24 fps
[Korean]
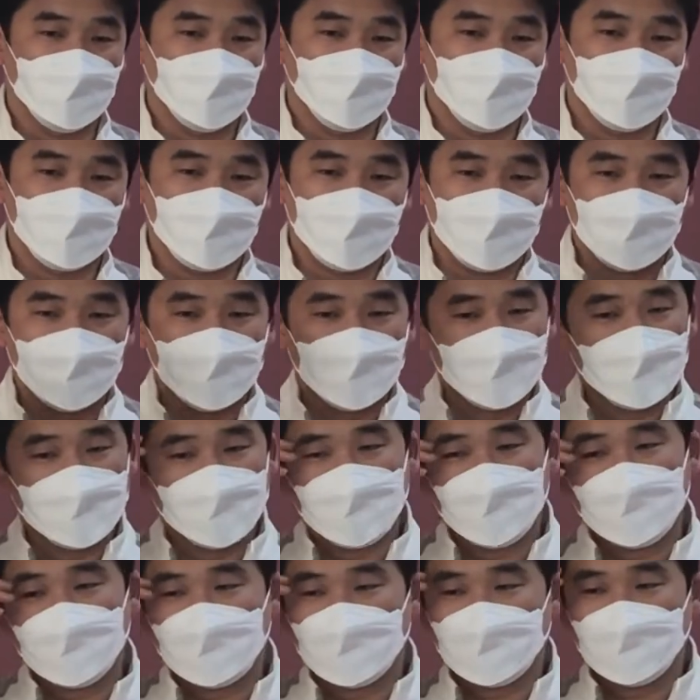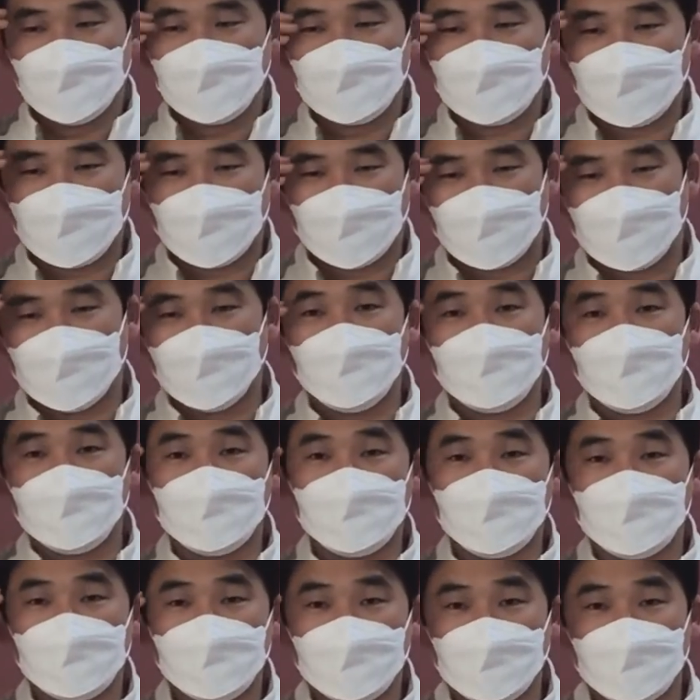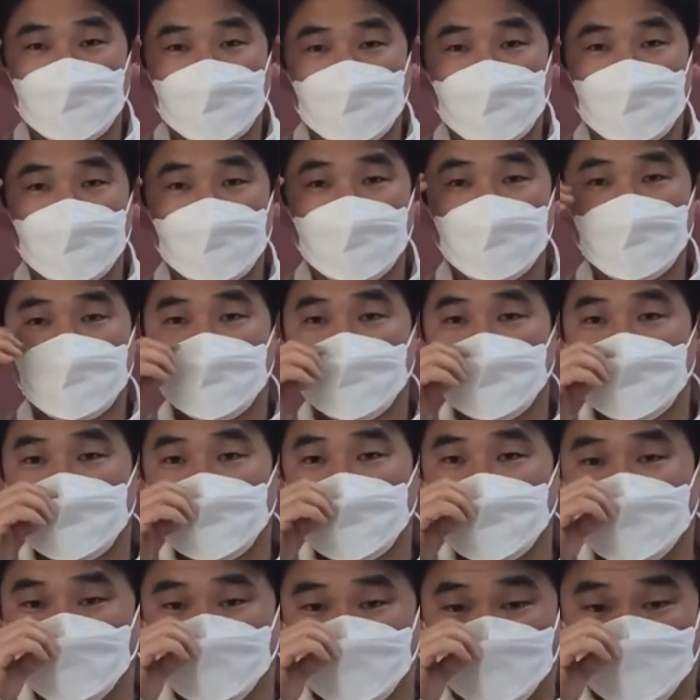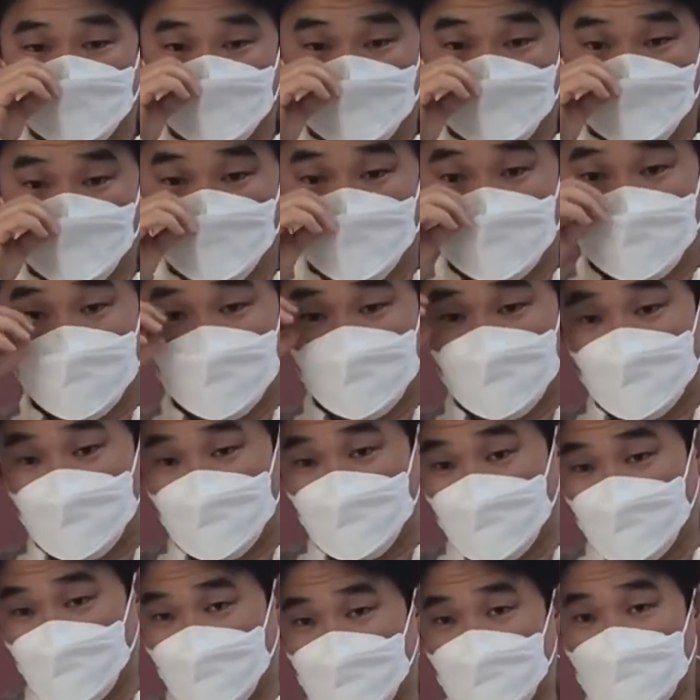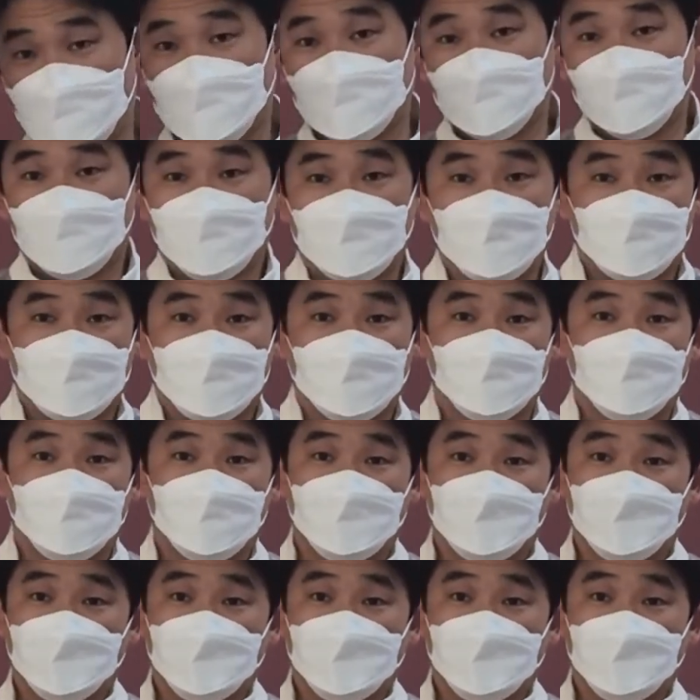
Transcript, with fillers: 우리가 뭐 들어서 알고만 있는 거랑, 예? 또 삶 가운데 우리가 삶 속에서